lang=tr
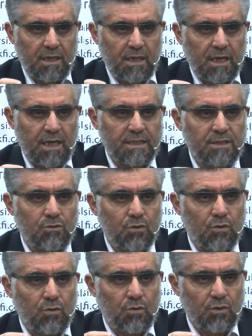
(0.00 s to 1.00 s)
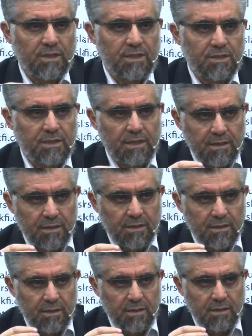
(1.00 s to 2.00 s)
Artık o kişi
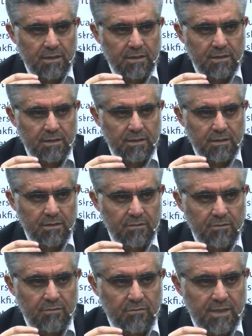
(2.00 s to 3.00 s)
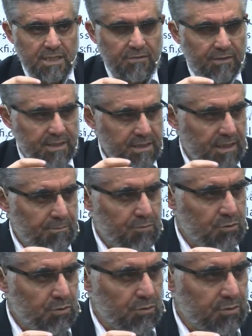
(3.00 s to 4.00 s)
vazifesini
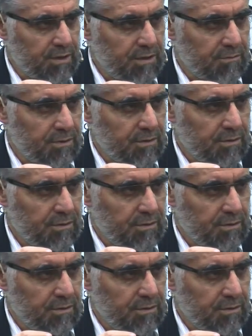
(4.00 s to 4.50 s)
yapmış olur değil mi?